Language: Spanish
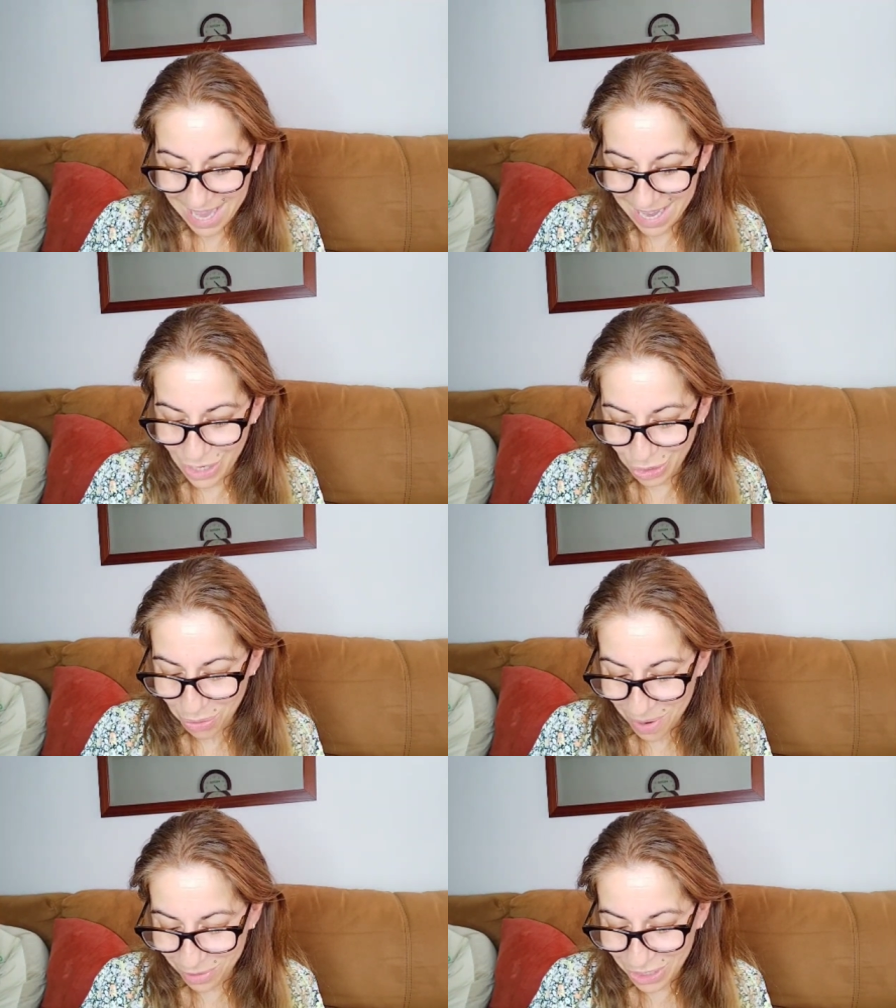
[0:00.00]
y los
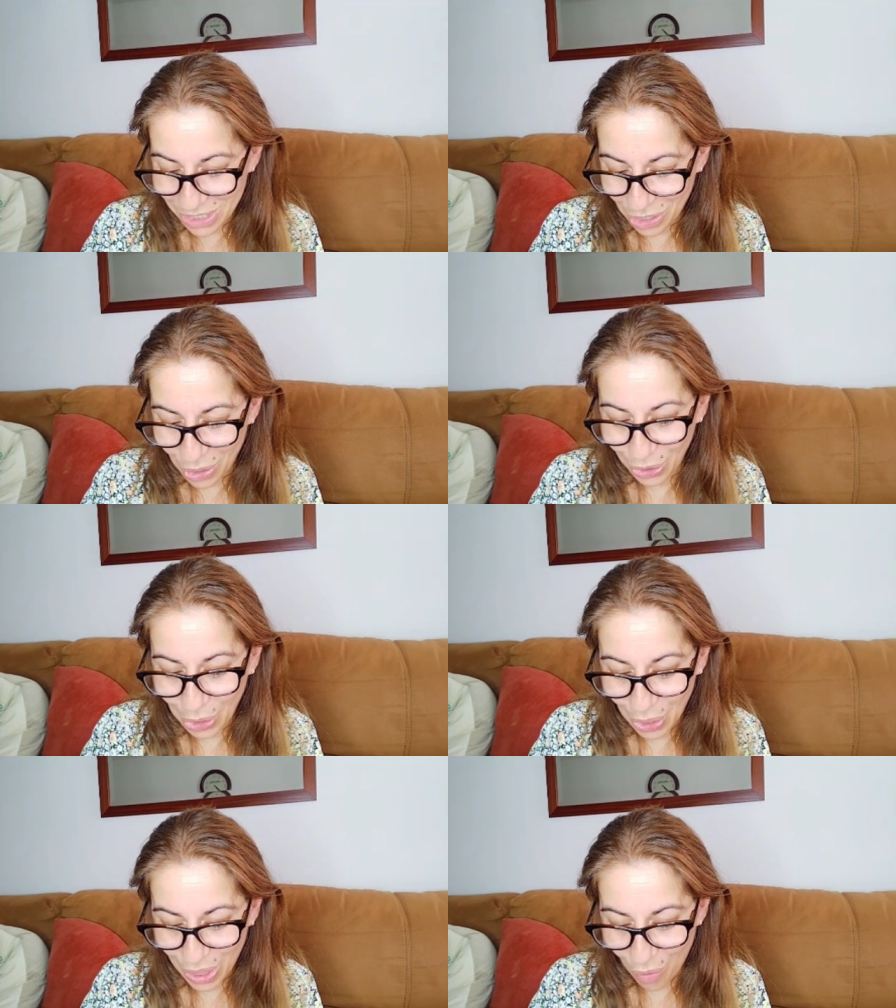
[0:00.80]
huevos son
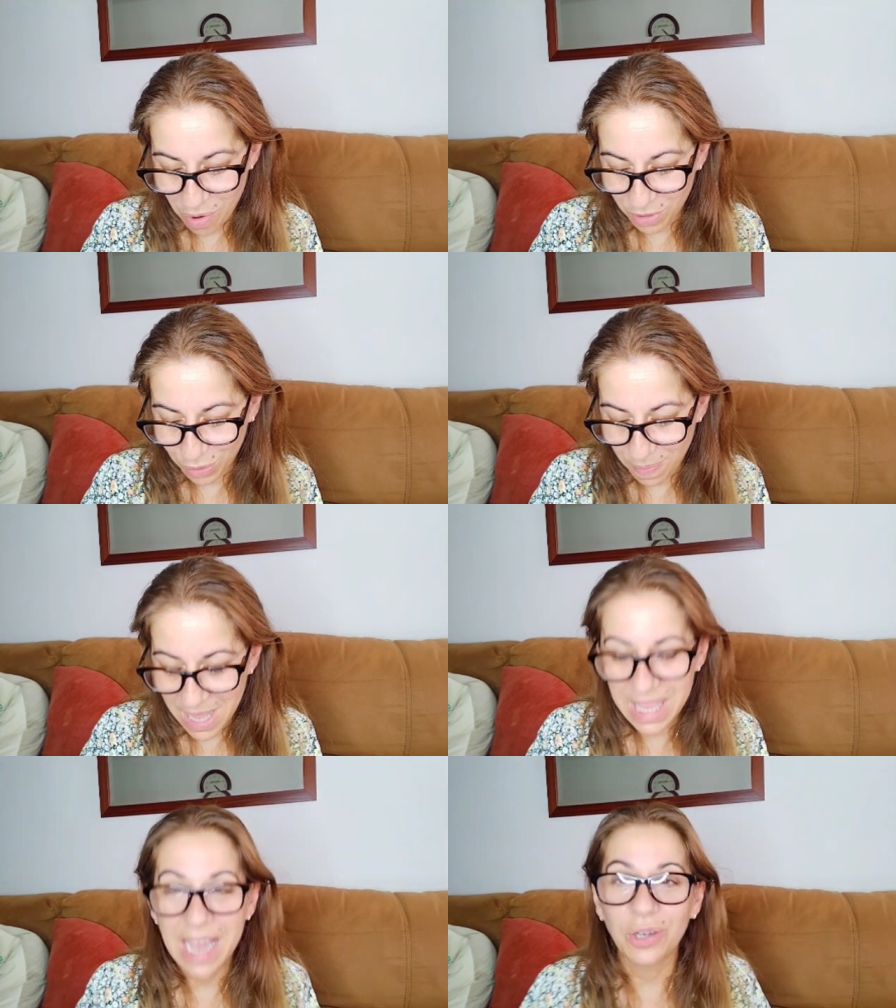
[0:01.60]
12 huevos
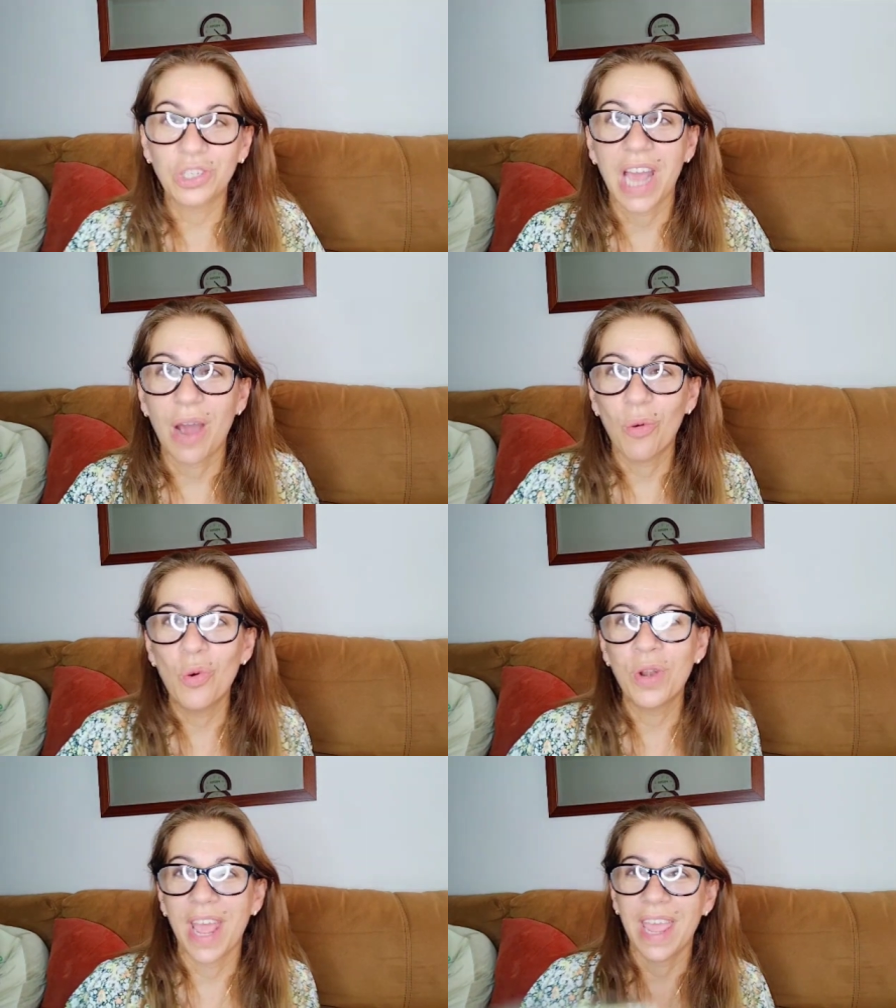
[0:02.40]
medianos a
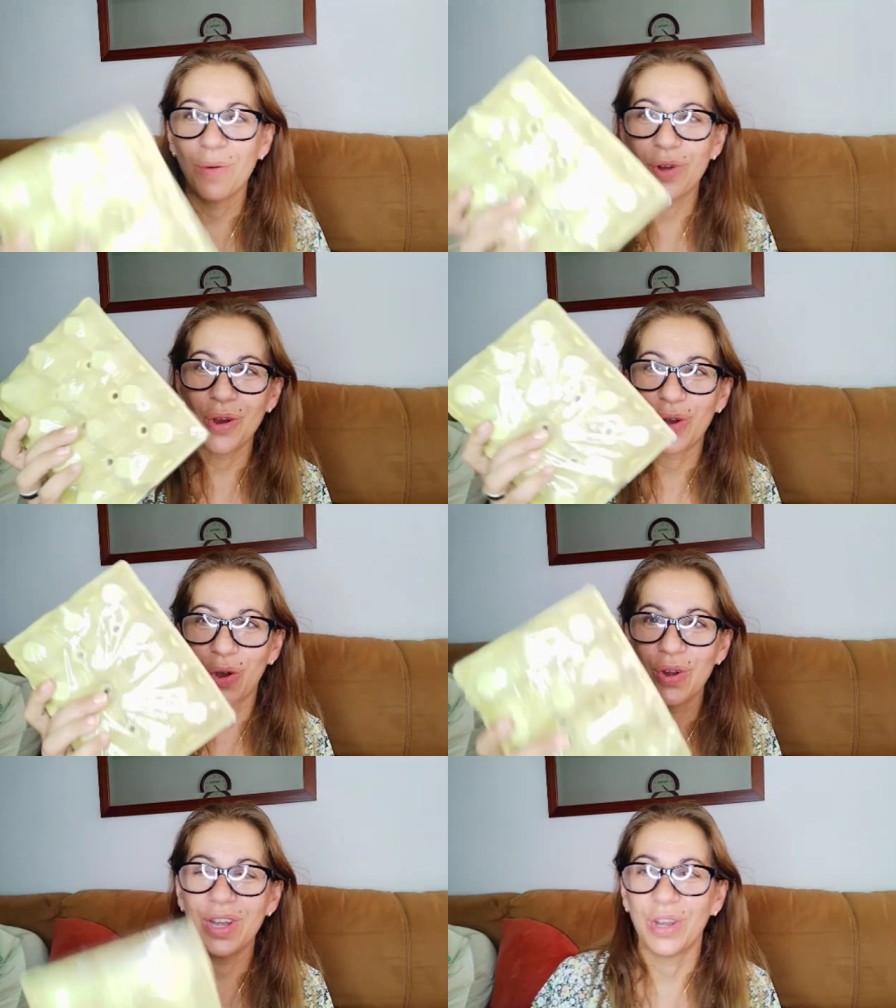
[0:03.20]

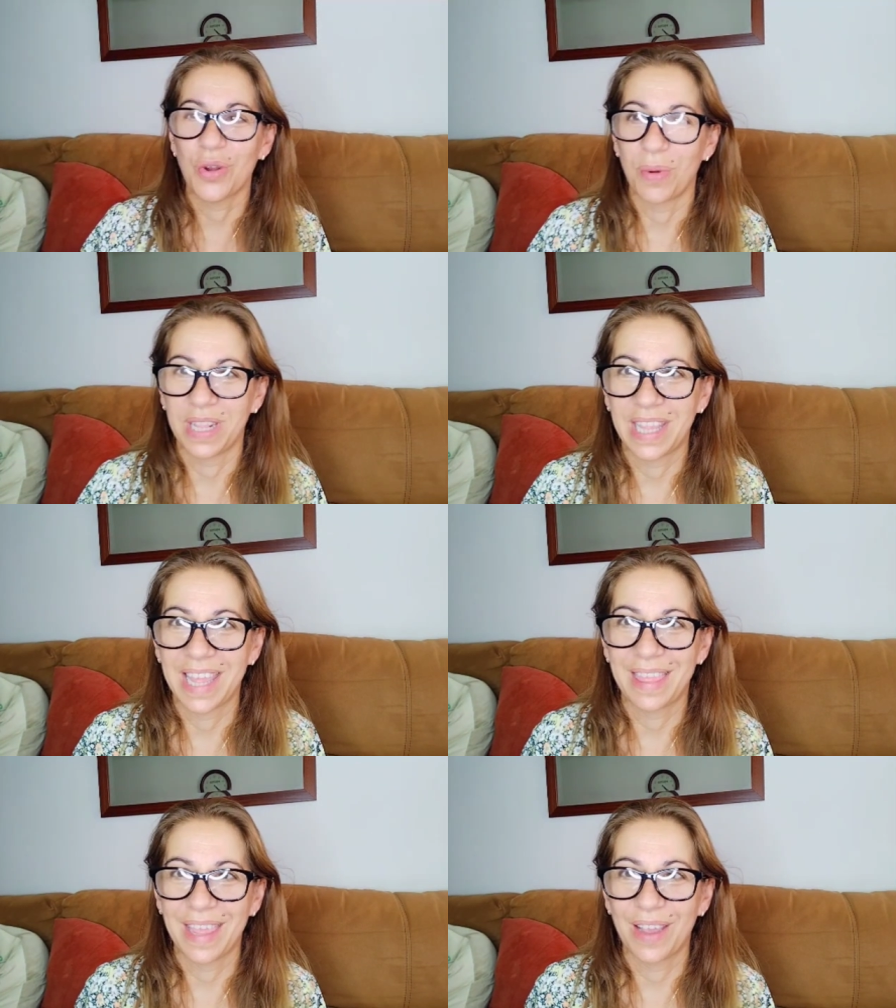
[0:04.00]

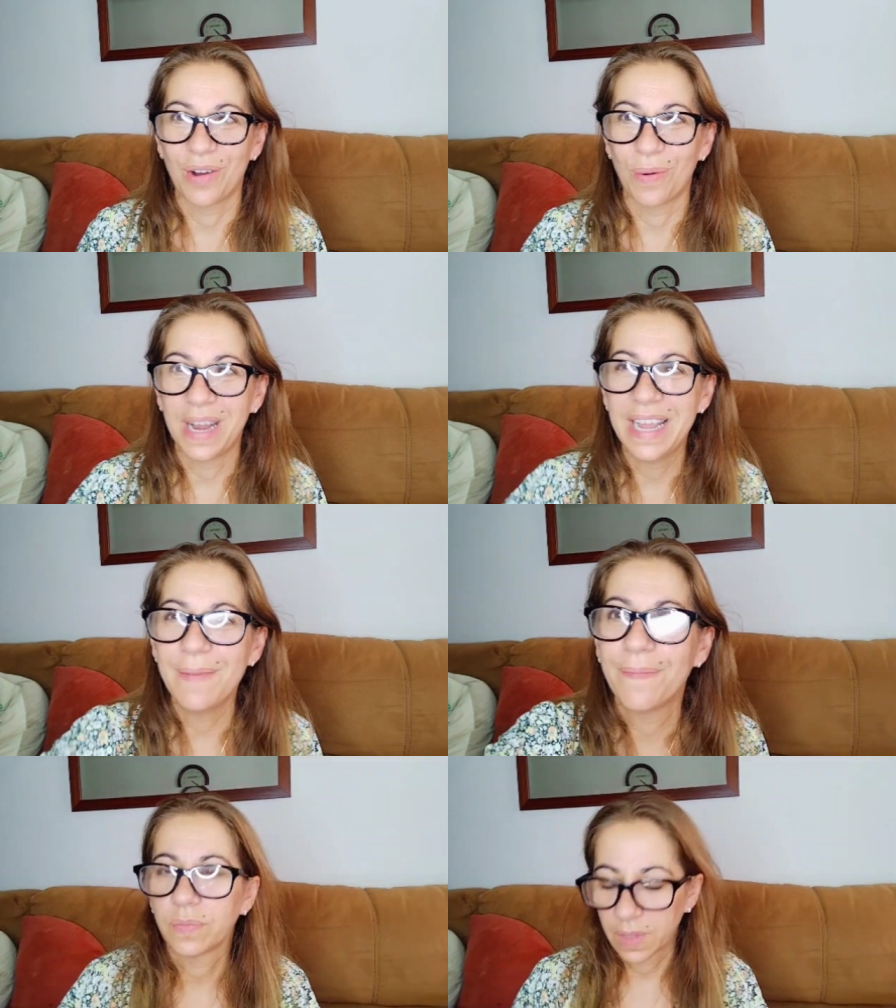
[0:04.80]
1,95€,
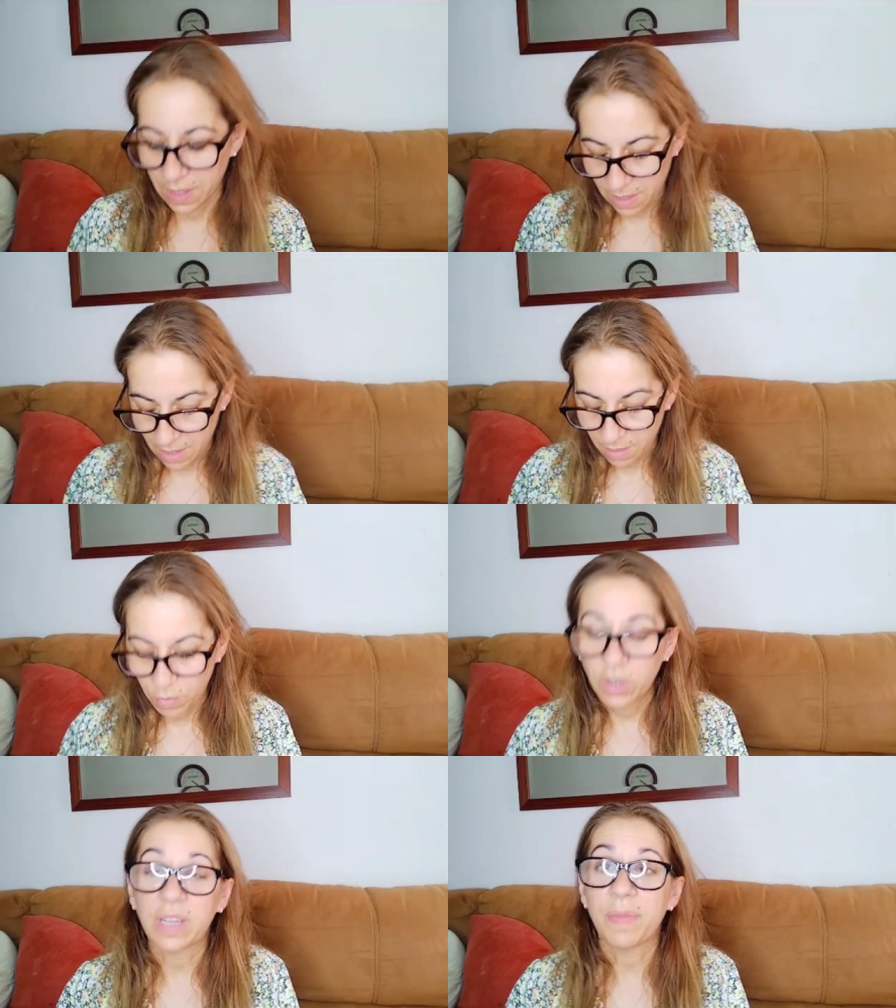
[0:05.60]
¿vale?
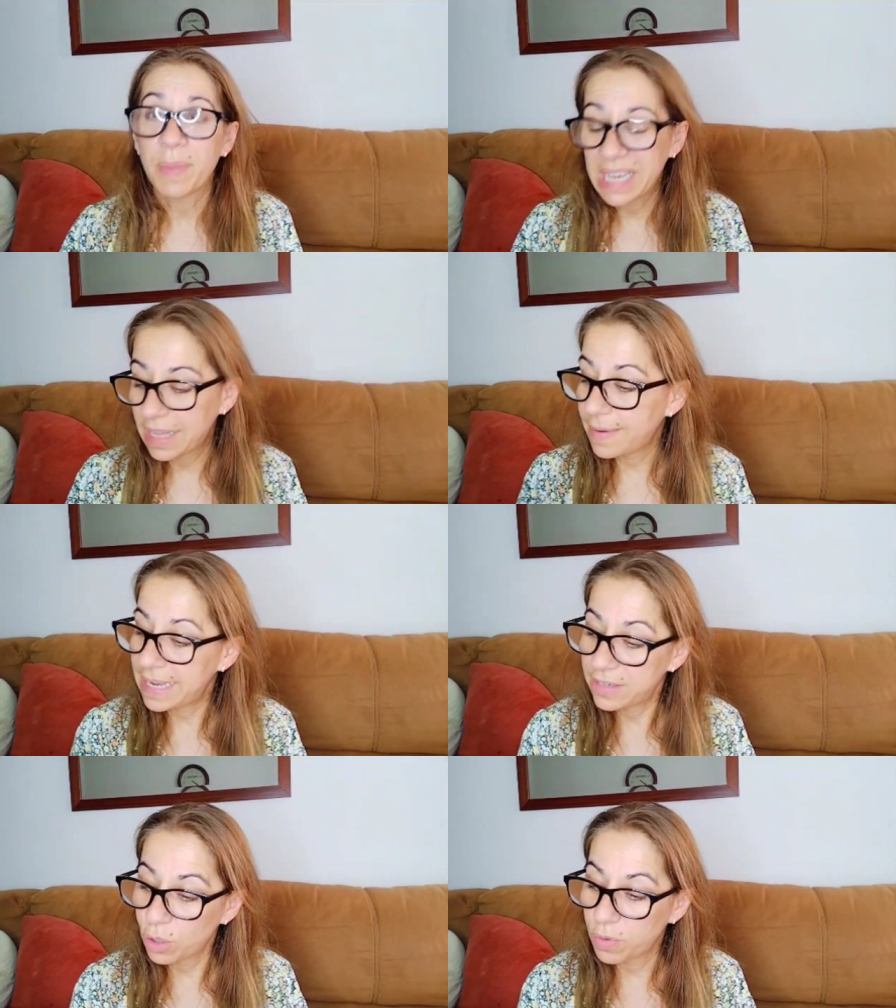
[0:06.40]
Bueno, también me
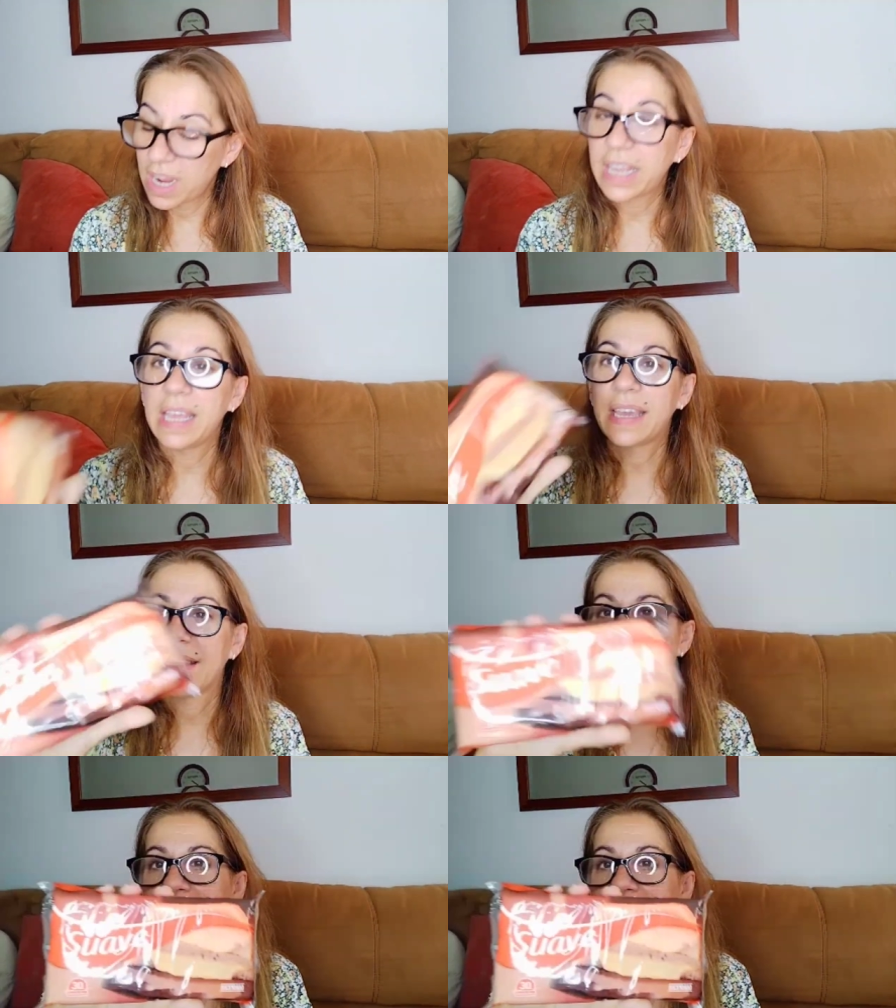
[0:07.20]
quedaba esto por aquí que es de